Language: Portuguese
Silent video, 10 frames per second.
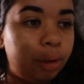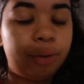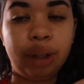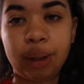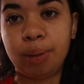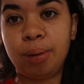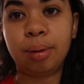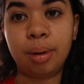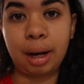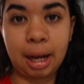eu fico
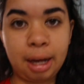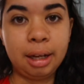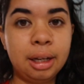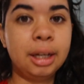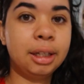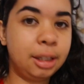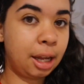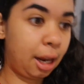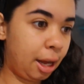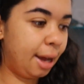lá
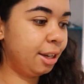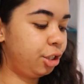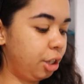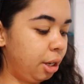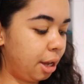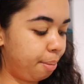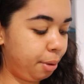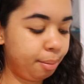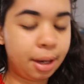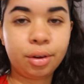na laje, é,
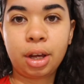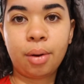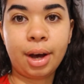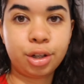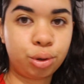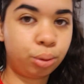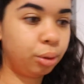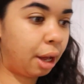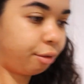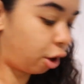primeiro que eu ajudo
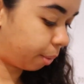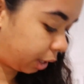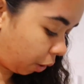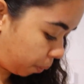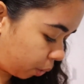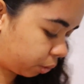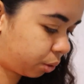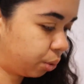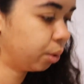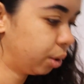da forma que eu
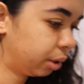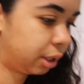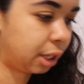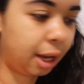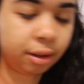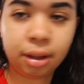posso, certo?